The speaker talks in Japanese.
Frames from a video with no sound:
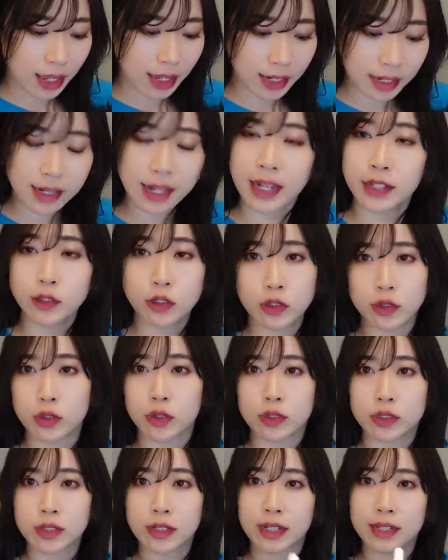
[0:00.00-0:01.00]
一回ちょっ
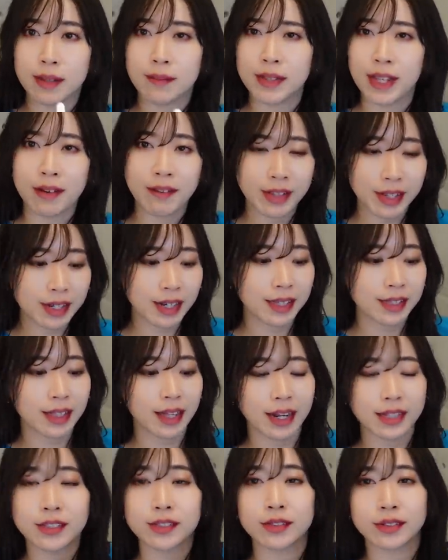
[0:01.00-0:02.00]
と使ってみて合わなかっ
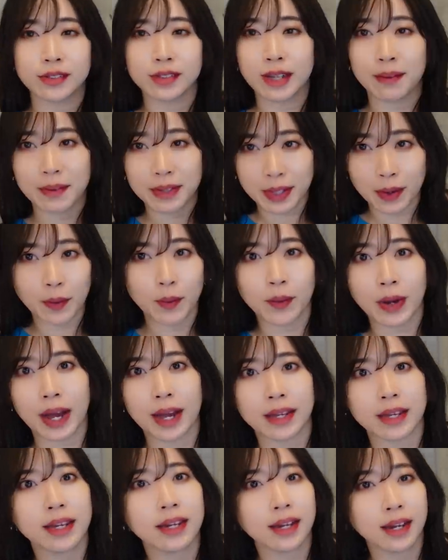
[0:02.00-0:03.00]
たらすぐやめた方が
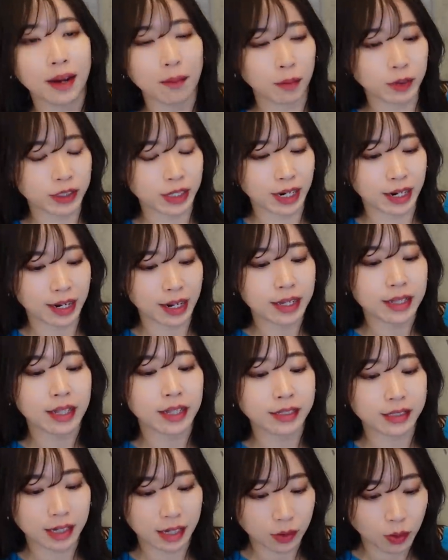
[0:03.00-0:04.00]
いいかもしれないん
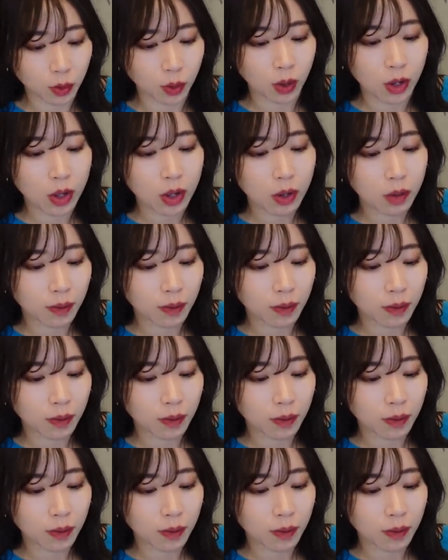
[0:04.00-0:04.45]
ですけど